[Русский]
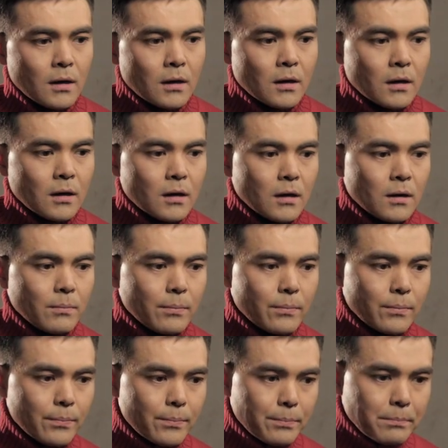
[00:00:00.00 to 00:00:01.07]
э,
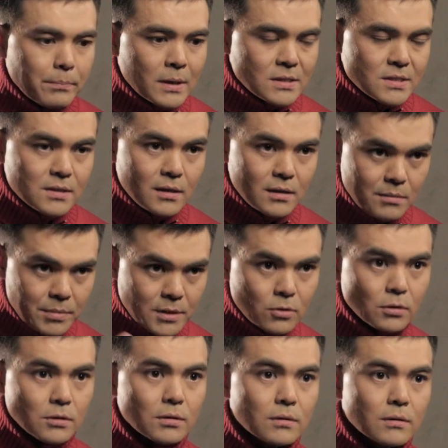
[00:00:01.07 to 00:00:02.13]
рациональный
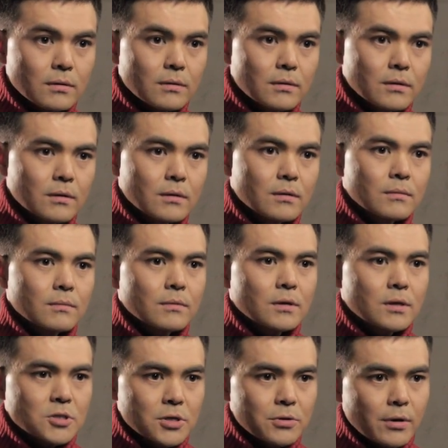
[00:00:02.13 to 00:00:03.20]
подход к
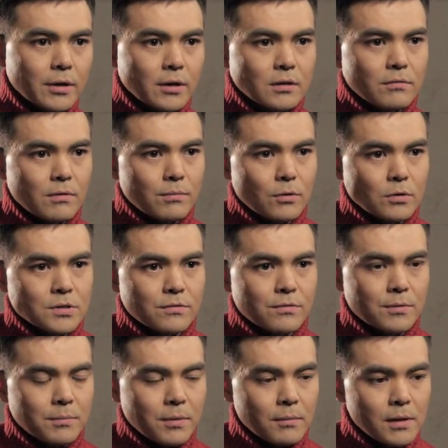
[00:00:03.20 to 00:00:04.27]
решению каких-то вопросов
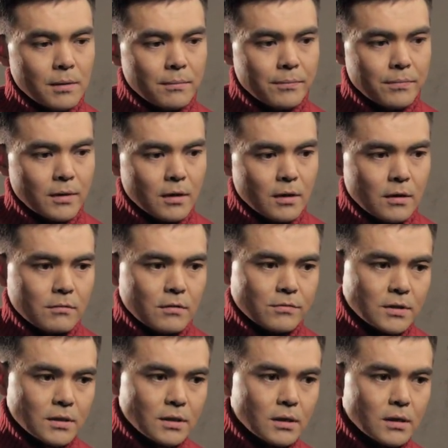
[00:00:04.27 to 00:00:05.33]
и проблем.
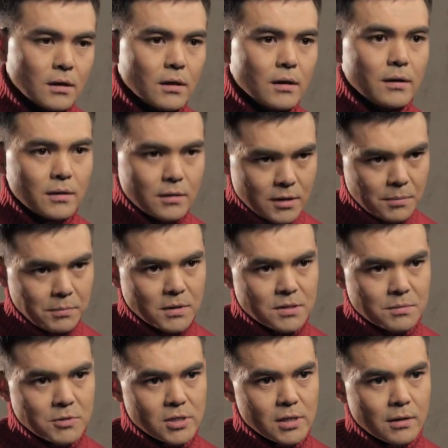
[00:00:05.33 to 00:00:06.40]
Во-вторых, гибкость
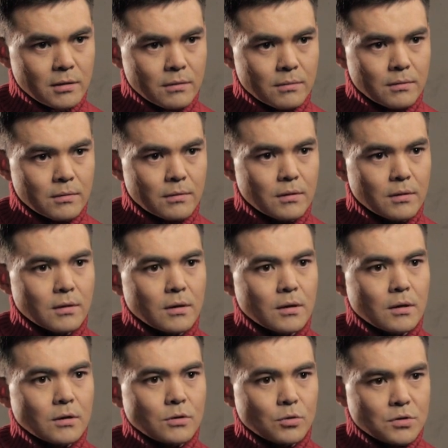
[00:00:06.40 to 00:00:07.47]
мышления.
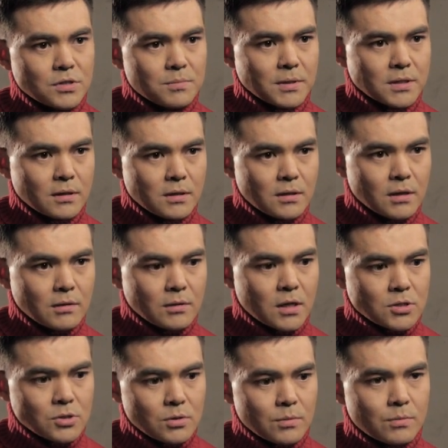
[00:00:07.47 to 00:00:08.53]
То есть подходить к
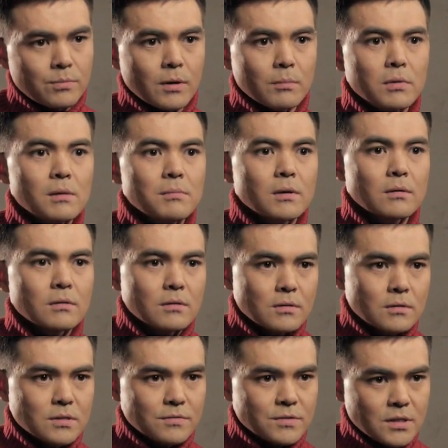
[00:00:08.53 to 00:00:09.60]
каждой проблеме
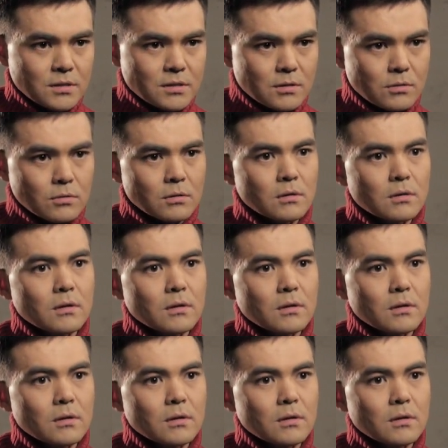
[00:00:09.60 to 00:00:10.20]
со всех сторон